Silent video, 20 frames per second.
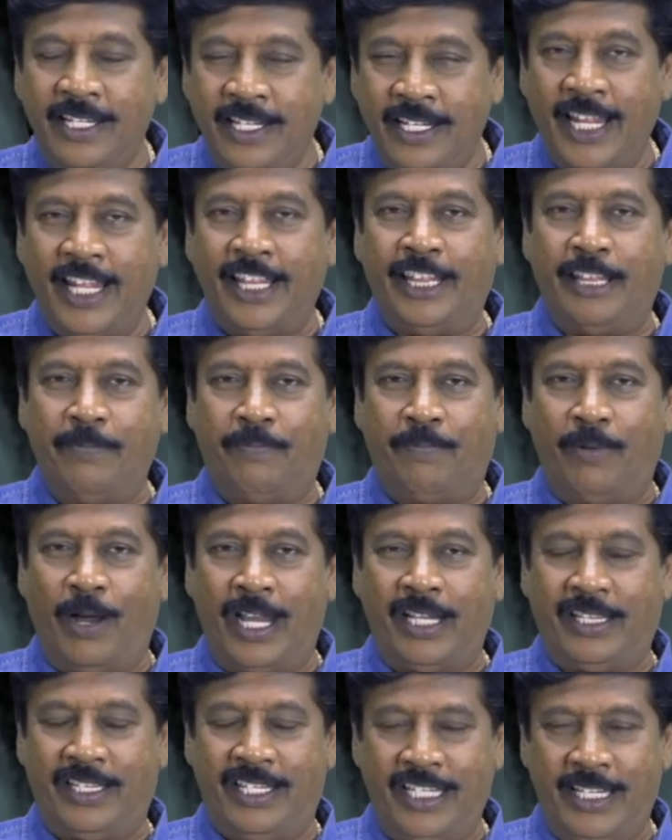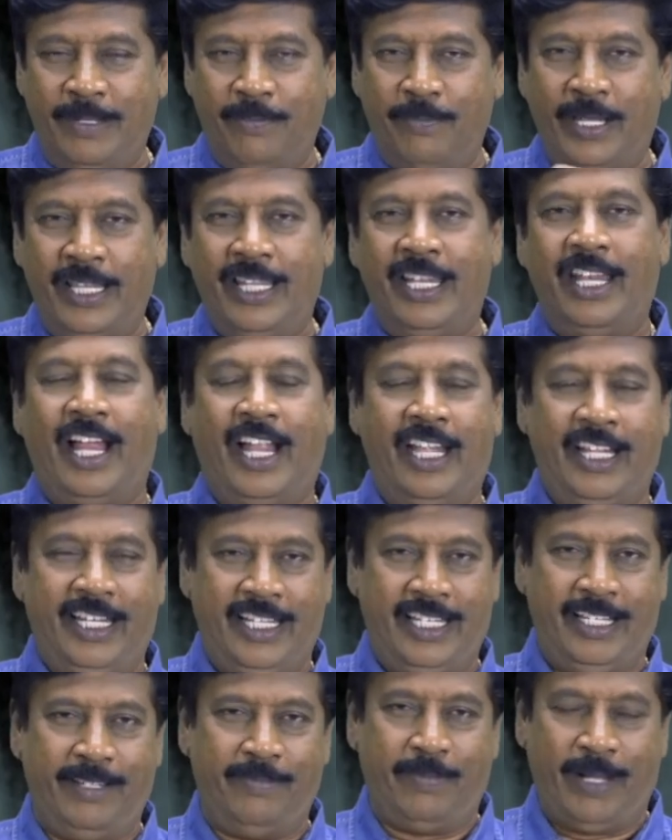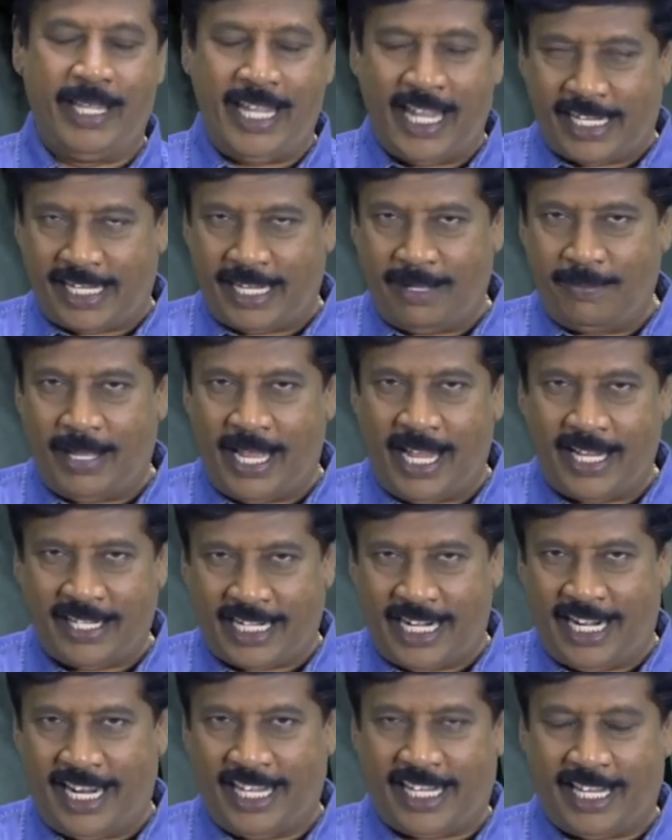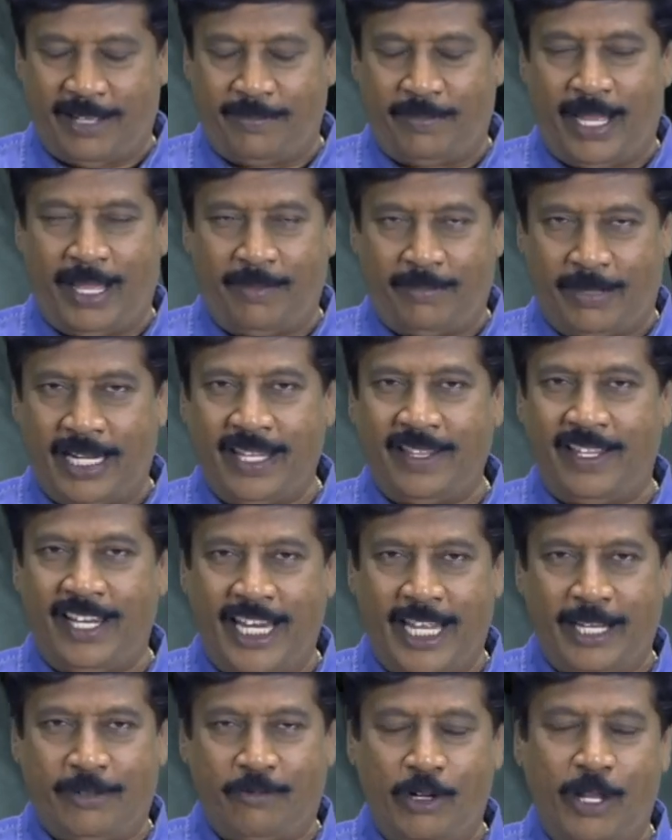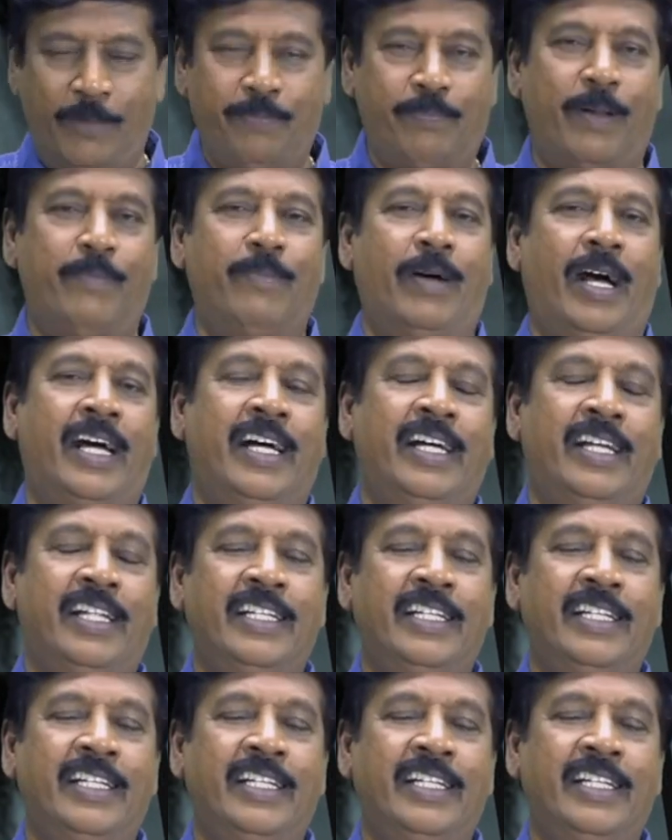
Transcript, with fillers: நினைத்து பார்த்து நிம்மதி நாடு மயக்கமா கலக்கமா மனதிலே குழப்பமா